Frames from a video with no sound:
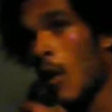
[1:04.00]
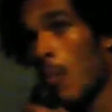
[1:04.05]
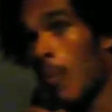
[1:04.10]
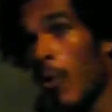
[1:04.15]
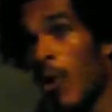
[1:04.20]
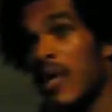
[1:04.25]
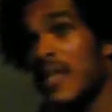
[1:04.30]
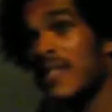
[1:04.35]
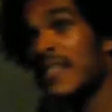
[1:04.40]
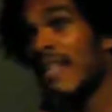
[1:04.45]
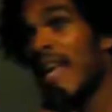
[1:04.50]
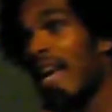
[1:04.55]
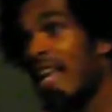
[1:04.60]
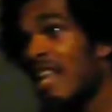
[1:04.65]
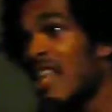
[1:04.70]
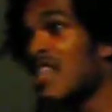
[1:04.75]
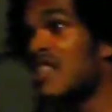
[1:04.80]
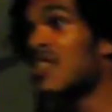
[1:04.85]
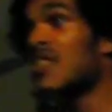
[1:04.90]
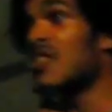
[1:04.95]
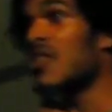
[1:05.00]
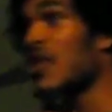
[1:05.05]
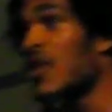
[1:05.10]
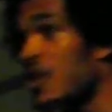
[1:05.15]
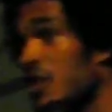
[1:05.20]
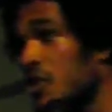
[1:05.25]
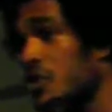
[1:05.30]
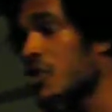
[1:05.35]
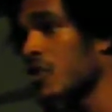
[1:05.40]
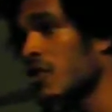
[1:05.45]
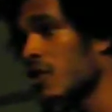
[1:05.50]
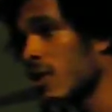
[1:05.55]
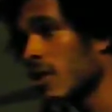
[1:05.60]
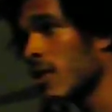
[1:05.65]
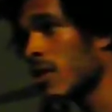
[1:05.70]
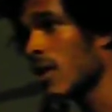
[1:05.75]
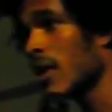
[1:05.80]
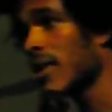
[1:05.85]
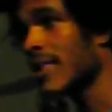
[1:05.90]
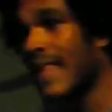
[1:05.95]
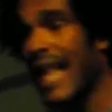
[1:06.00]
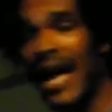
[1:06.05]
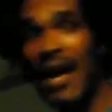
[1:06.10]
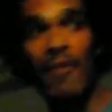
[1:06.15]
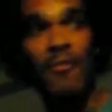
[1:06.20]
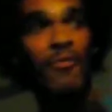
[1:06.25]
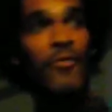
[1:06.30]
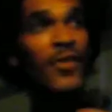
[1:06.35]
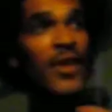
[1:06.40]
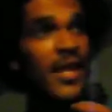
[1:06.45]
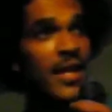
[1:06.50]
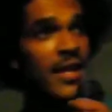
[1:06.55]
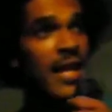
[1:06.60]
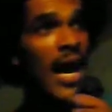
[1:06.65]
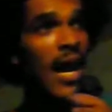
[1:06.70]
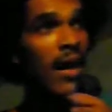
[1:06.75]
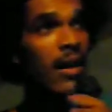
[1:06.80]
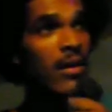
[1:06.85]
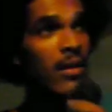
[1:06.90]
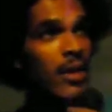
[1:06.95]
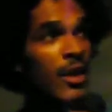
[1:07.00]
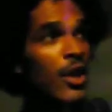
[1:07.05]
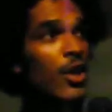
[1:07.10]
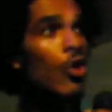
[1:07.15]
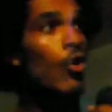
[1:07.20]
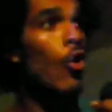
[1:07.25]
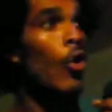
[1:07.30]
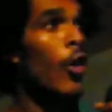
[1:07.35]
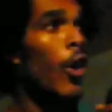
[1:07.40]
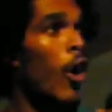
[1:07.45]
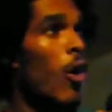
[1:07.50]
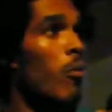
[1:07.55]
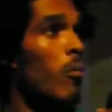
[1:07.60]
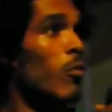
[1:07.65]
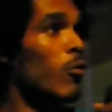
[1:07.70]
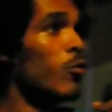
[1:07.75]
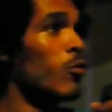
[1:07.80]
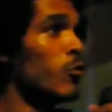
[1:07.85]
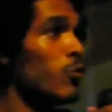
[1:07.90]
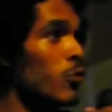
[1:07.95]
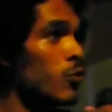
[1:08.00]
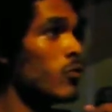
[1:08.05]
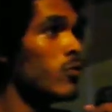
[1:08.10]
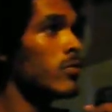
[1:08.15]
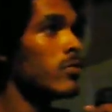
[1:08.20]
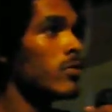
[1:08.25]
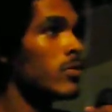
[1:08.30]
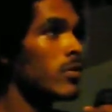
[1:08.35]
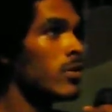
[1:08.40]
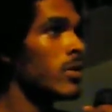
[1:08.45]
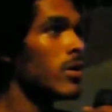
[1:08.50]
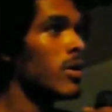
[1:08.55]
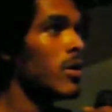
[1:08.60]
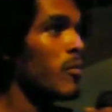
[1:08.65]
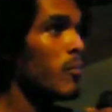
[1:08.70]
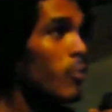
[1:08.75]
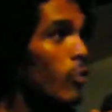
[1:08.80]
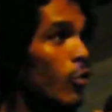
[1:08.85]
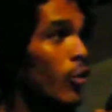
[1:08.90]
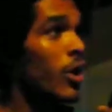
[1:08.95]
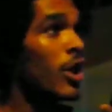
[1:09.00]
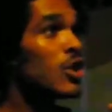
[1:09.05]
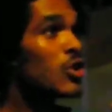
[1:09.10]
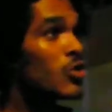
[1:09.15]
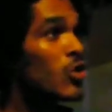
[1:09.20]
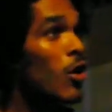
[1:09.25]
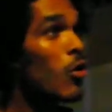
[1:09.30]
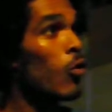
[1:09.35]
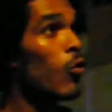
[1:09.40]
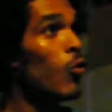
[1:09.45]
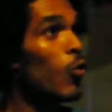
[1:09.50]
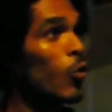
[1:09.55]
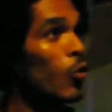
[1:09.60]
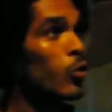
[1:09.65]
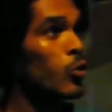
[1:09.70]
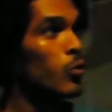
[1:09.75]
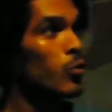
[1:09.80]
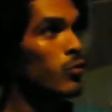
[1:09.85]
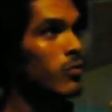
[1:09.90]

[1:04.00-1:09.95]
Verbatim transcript: Poesia que insiste, dá vida e cor ao mundo. Por isso eu luto,